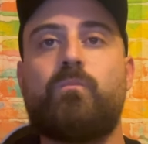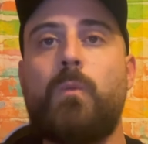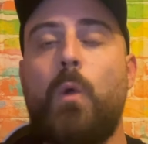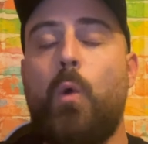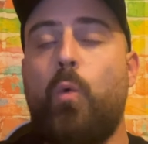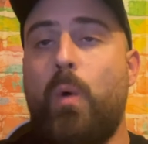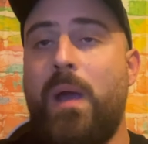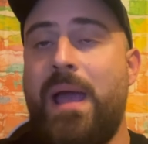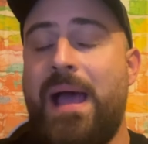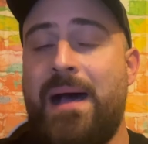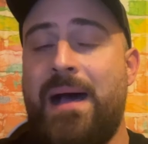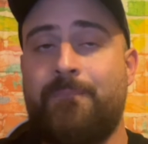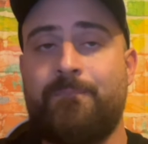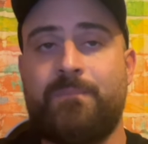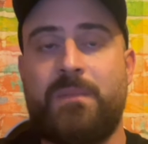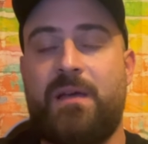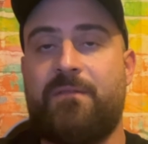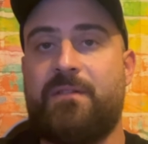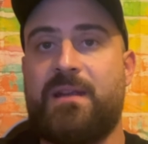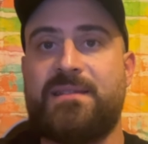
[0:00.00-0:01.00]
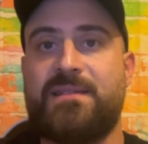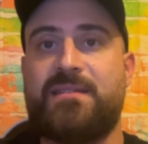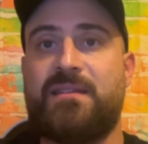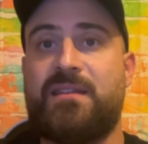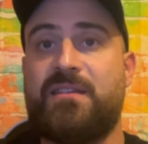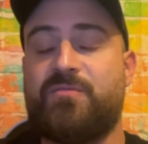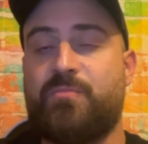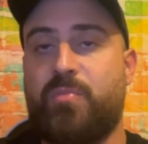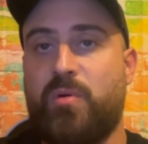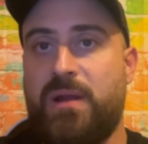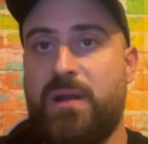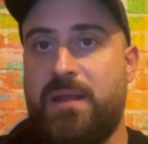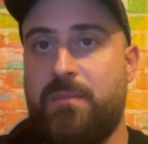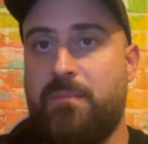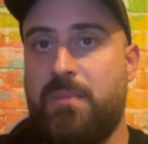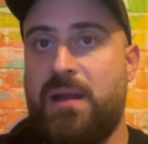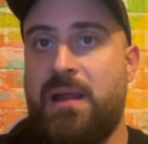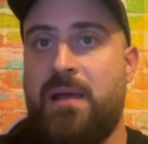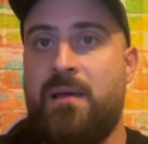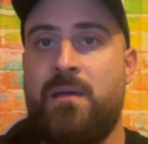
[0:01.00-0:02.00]
UEA, avresti
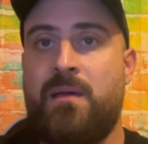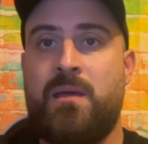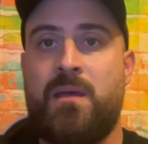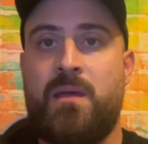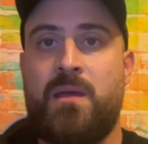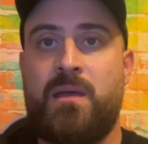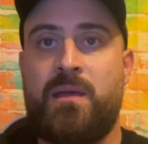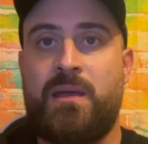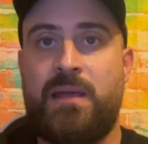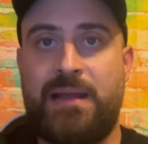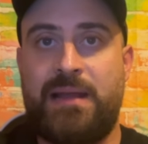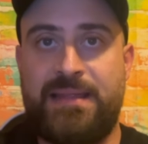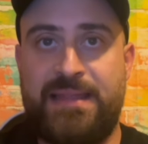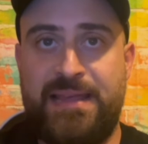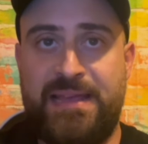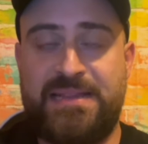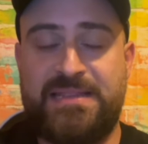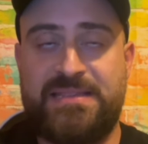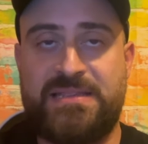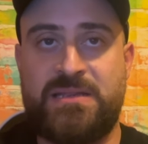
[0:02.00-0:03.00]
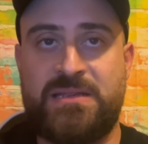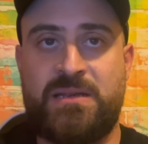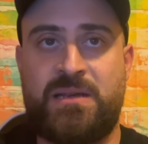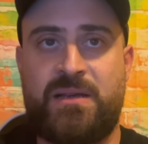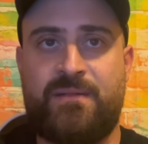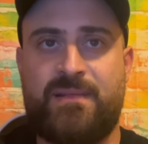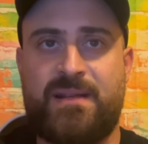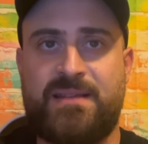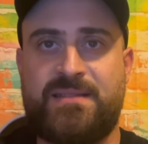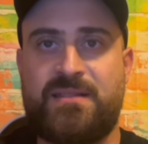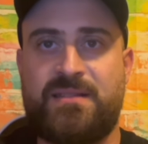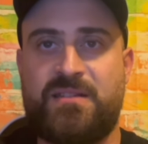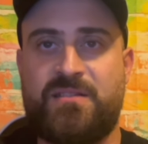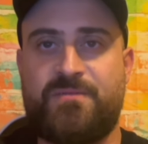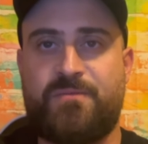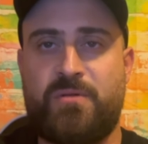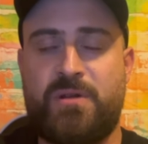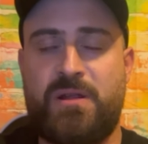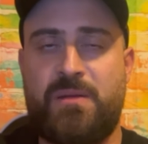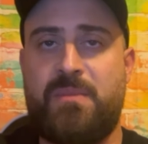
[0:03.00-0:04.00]
disponibile il Diz, avresti
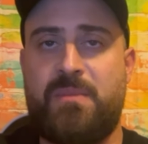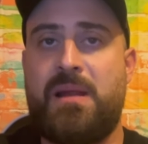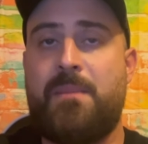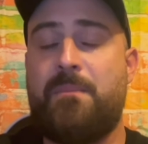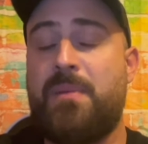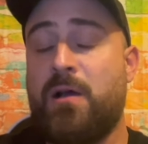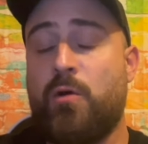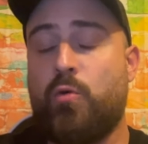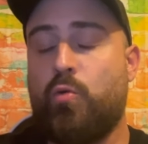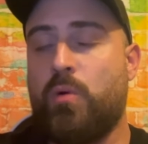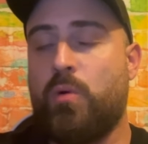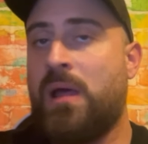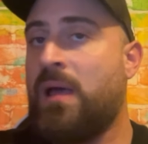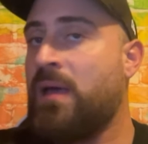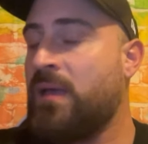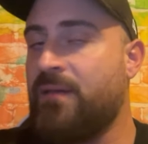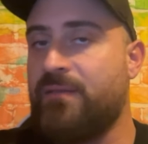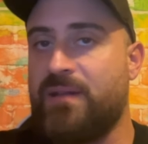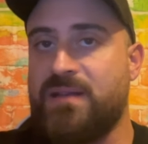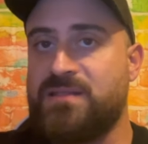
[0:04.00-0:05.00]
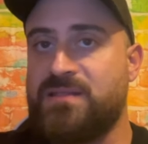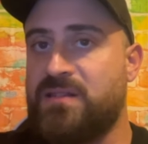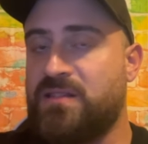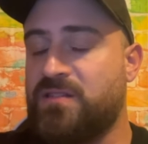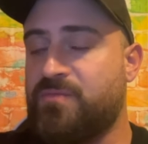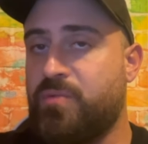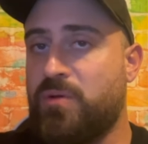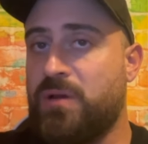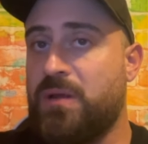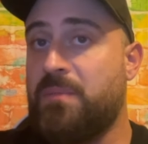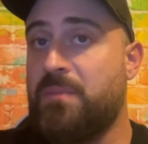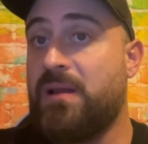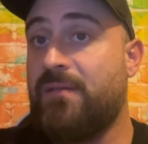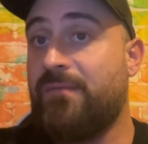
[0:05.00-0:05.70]
disponibile Bangula e avresti disponibile